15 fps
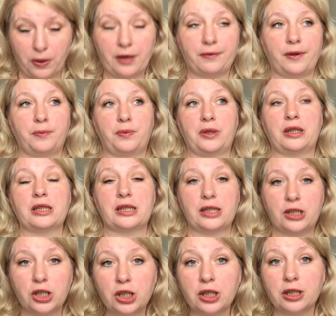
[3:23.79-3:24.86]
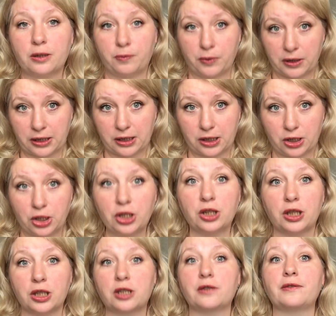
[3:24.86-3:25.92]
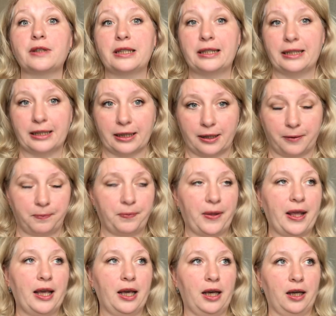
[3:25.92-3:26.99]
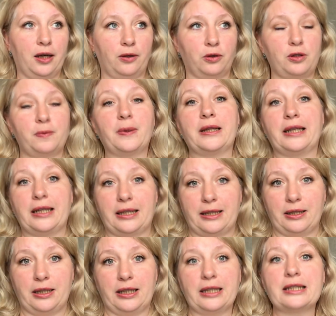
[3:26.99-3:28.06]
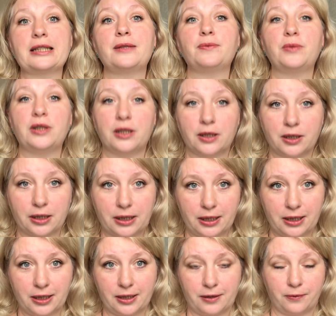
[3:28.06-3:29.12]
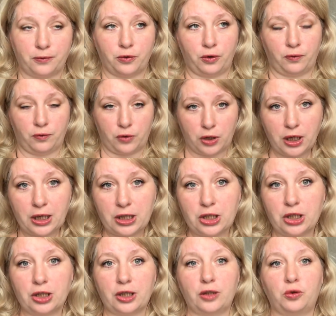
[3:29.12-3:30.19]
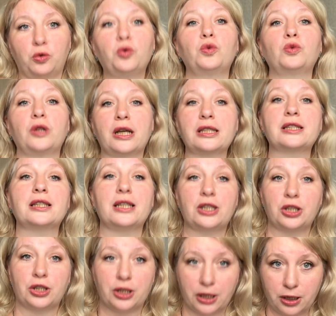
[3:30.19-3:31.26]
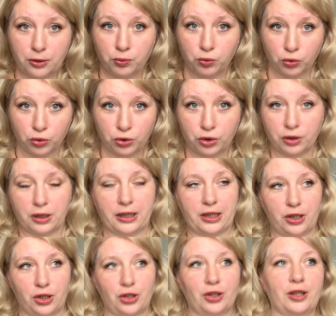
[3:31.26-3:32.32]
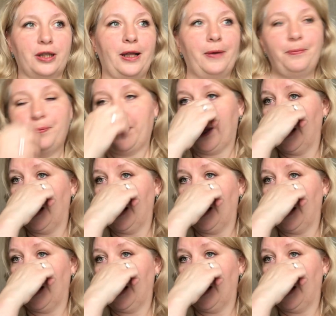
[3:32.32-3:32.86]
Первое предназначение – это предназначение нашего тела – вот смотрите, если мы родились вот в женщиной, то у нас, значит, есть муж, логично, да?